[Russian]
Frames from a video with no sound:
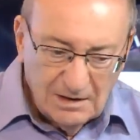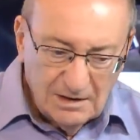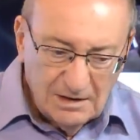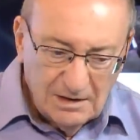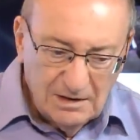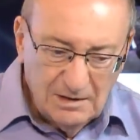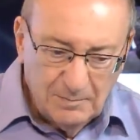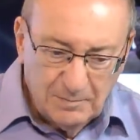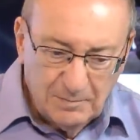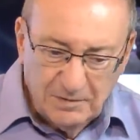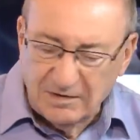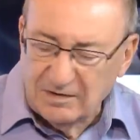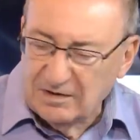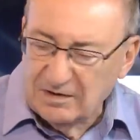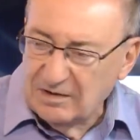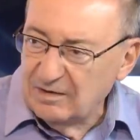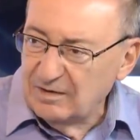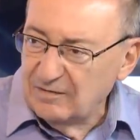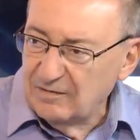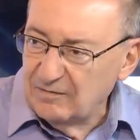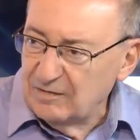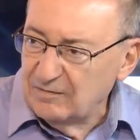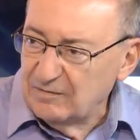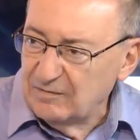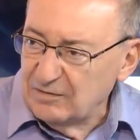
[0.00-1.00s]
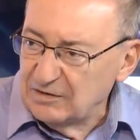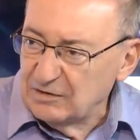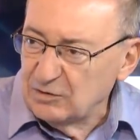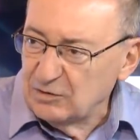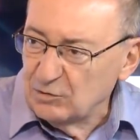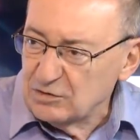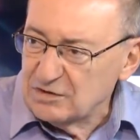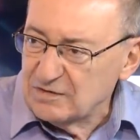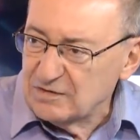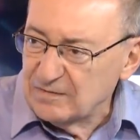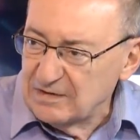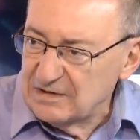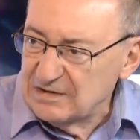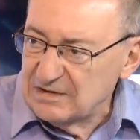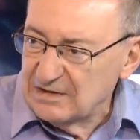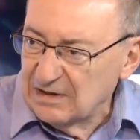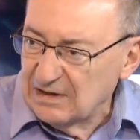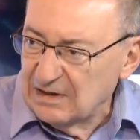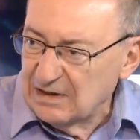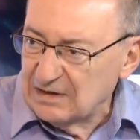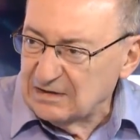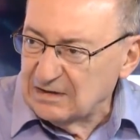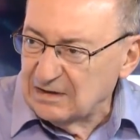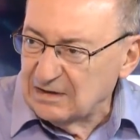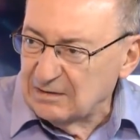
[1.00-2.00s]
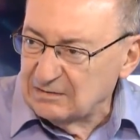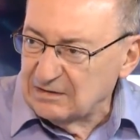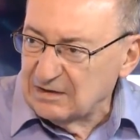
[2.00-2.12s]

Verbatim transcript: ведут свои дела там,